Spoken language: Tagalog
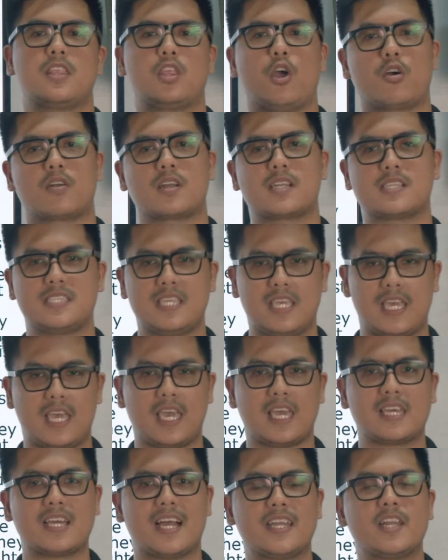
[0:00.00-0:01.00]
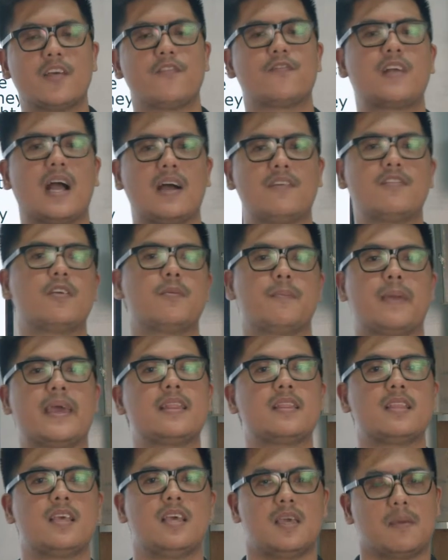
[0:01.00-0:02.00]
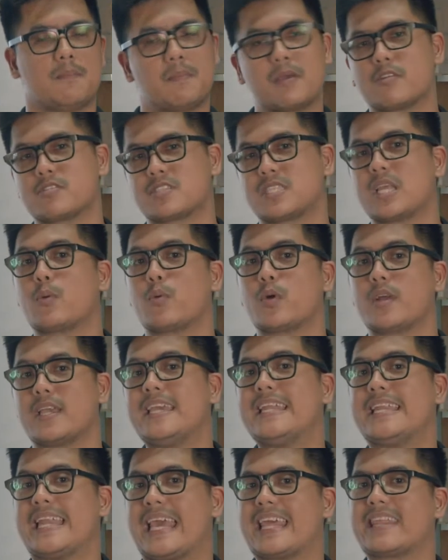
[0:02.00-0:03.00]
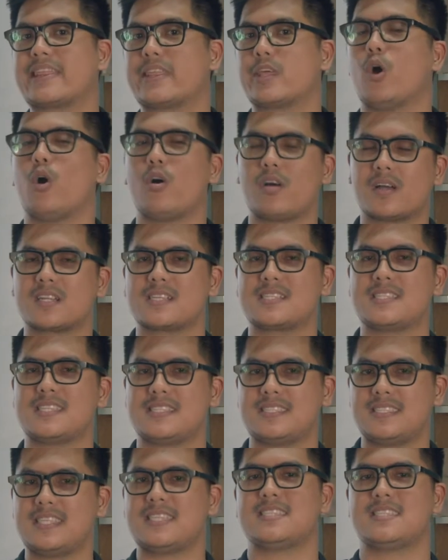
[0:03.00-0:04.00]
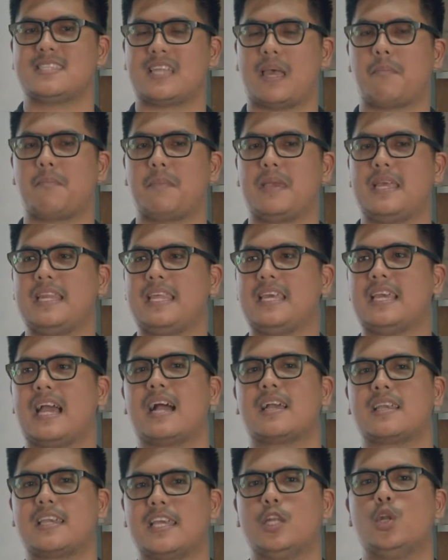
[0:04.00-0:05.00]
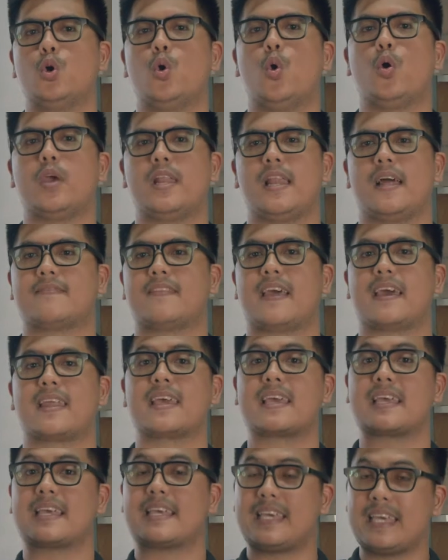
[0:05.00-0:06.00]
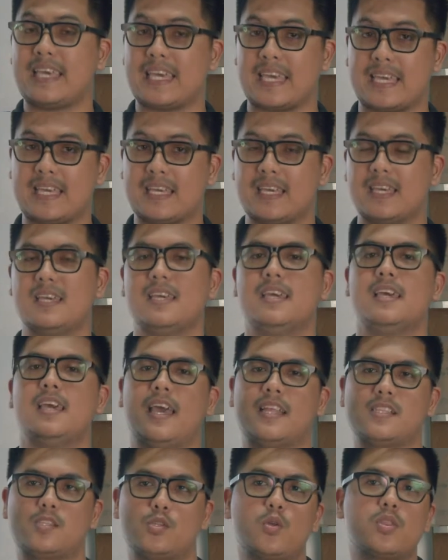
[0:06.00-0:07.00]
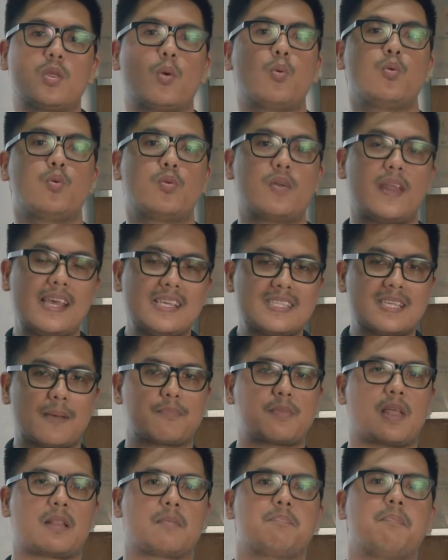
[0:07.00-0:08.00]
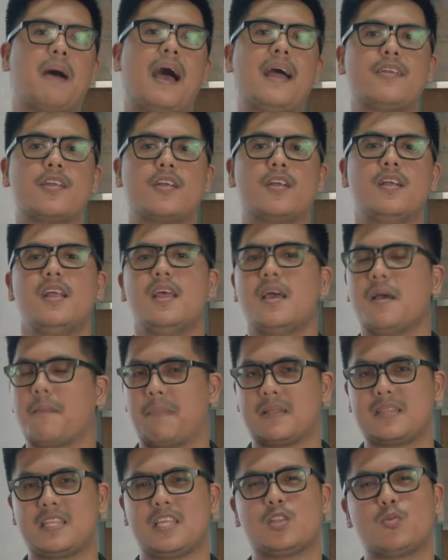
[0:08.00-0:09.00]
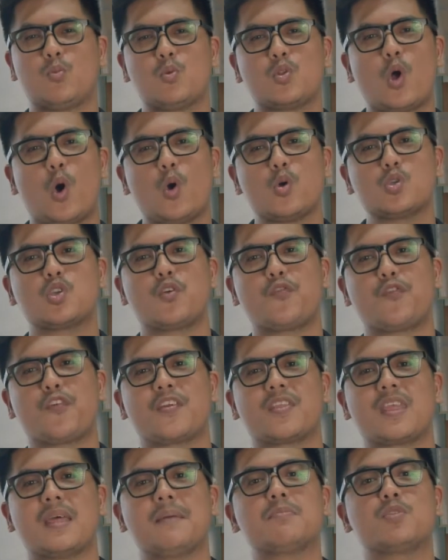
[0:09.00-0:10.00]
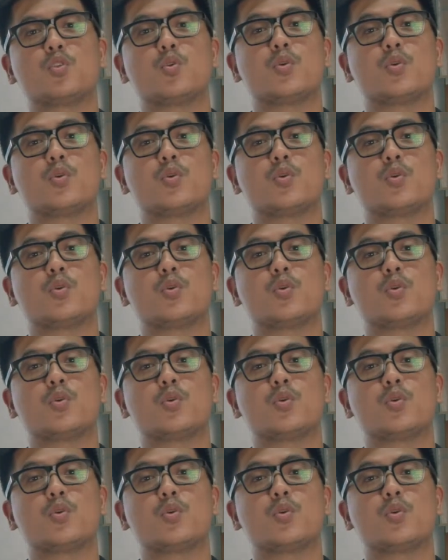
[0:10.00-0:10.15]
theocracy, a kind of government, because they were in a theocracy system, meaning ang ginoo ilang direct king, and so they would raise up that banner, but it would also for them to